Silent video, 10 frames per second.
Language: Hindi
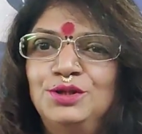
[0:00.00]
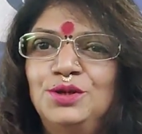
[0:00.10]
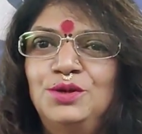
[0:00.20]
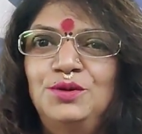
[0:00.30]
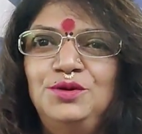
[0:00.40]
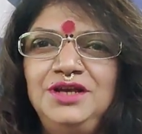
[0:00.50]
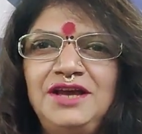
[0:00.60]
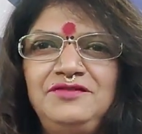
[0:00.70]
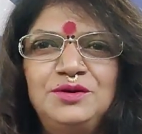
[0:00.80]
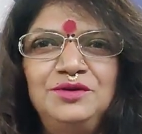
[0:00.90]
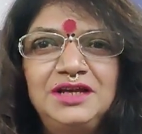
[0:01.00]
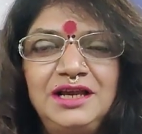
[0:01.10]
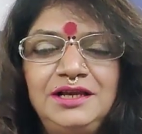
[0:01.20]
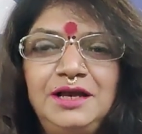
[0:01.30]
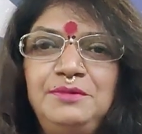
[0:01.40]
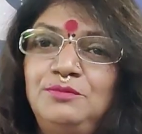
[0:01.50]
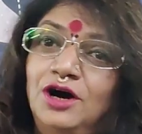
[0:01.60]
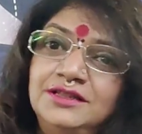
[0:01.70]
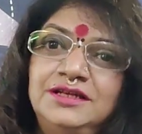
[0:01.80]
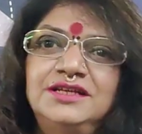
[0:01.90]
तो ये भी उनके लिए भी
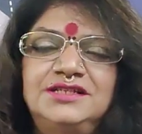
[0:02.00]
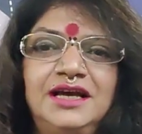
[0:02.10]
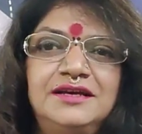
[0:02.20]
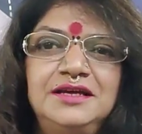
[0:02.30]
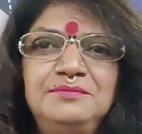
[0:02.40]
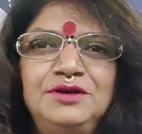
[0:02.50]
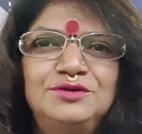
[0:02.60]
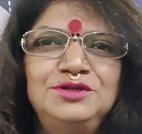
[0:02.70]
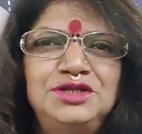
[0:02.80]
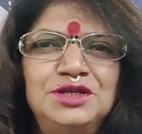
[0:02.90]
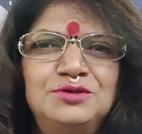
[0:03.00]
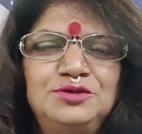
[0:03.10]
बहुत ही अच्छा है कहीं पे कुछ ना